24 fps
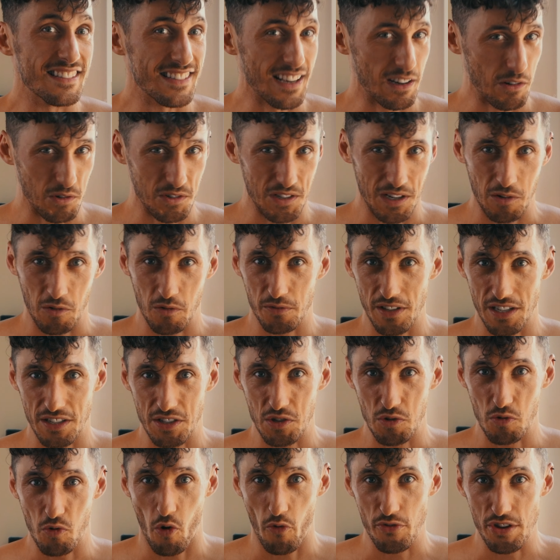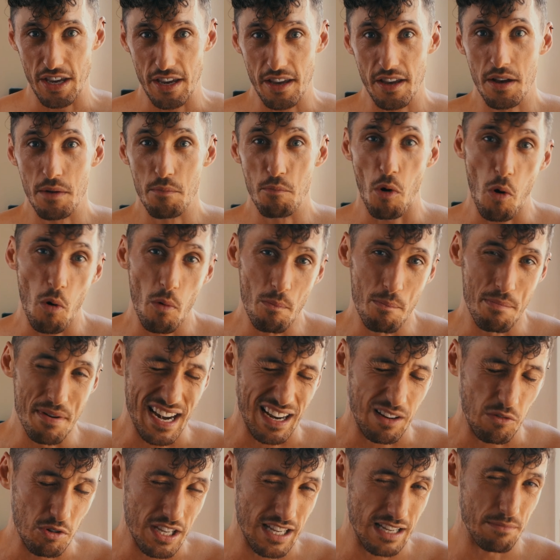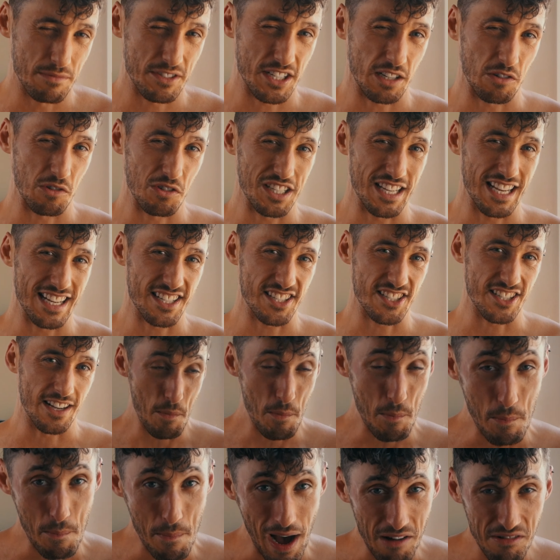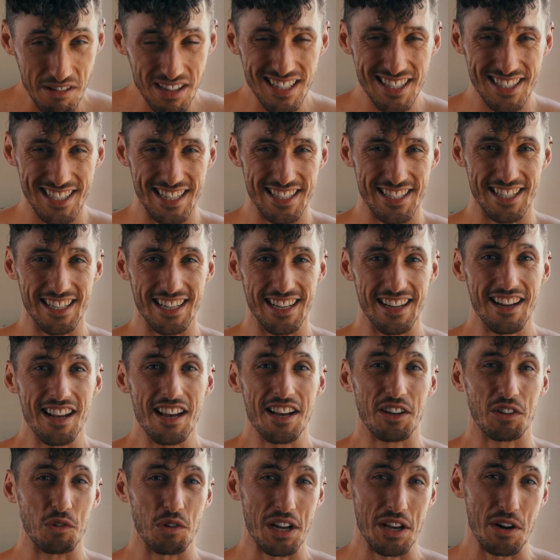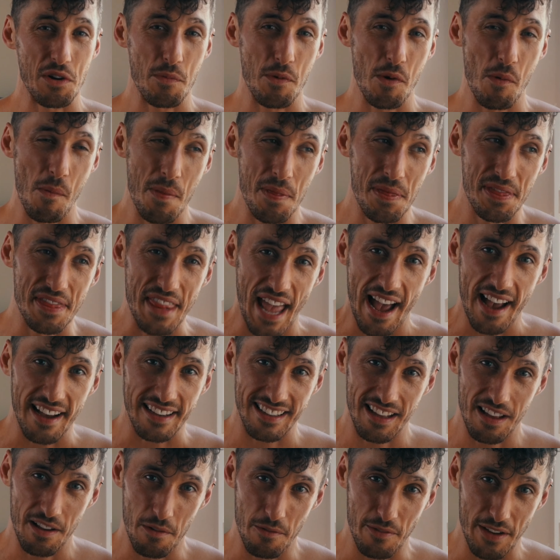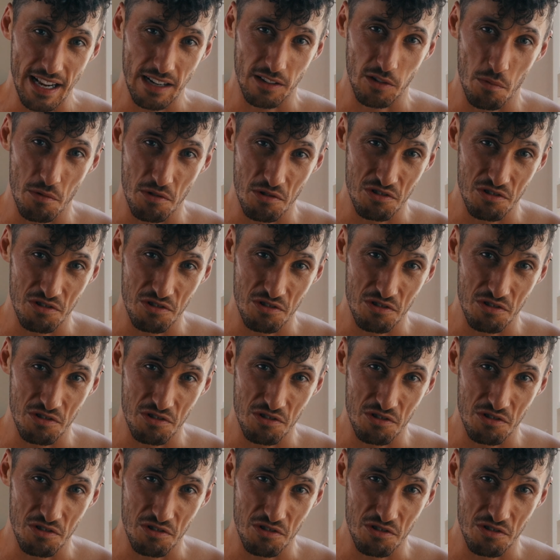za kozaków na siłowni, bo brakuje im czegoś jeszcze małej rzeczy, które robią tak wielką